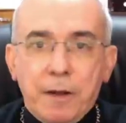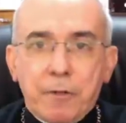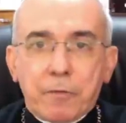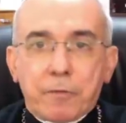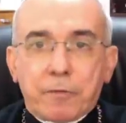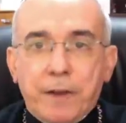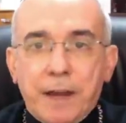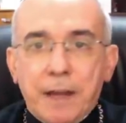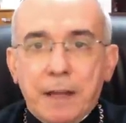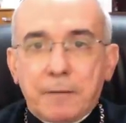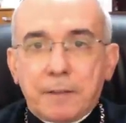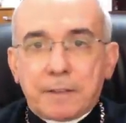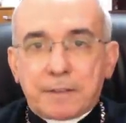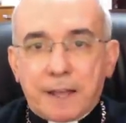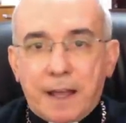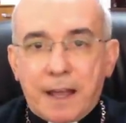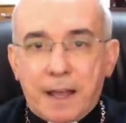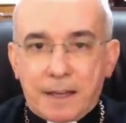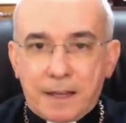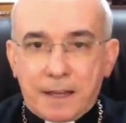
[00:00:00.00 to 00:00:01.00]
é o velho
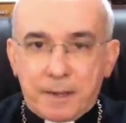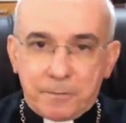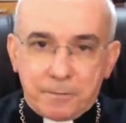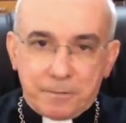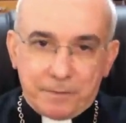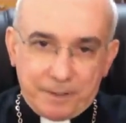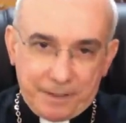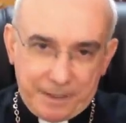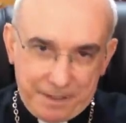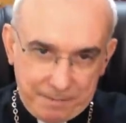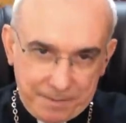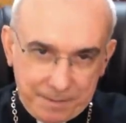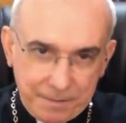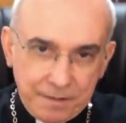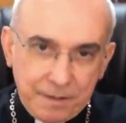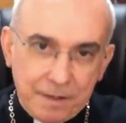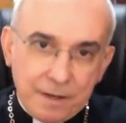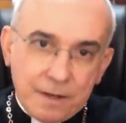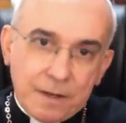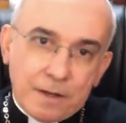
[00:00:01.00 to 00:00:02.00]
Israel, lembra?